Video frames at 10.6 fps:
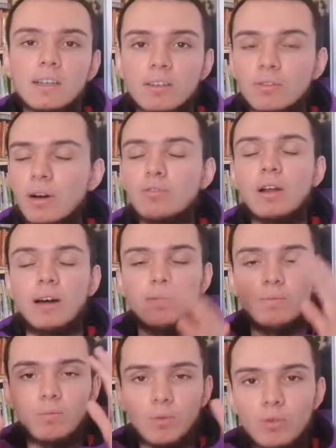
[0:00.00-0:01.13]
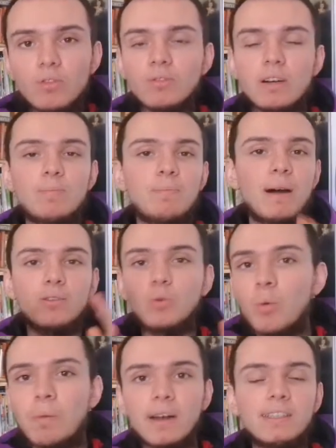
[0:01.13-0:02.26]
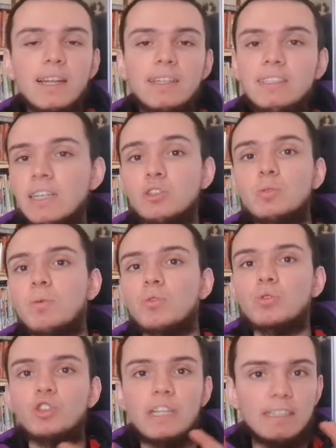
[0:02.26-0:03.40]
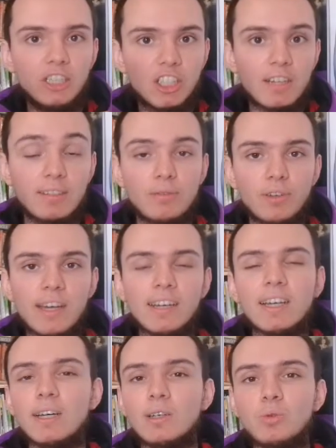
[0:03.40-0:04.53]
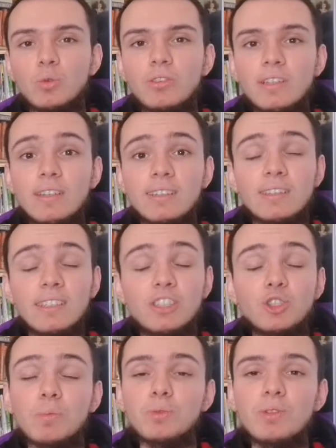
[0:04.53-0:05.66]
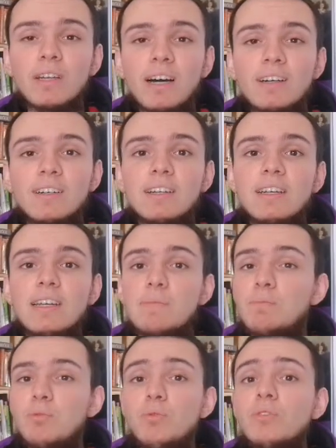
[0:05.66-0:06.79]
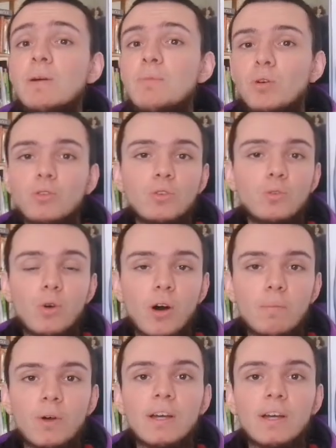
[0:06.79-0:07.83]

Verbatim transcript: Enfin voilà, on va pas trop parler de la Ligue 1, je pense que je l'ai déjà assez fait. Donc c'est un des championnats les plus importants de l'Europe,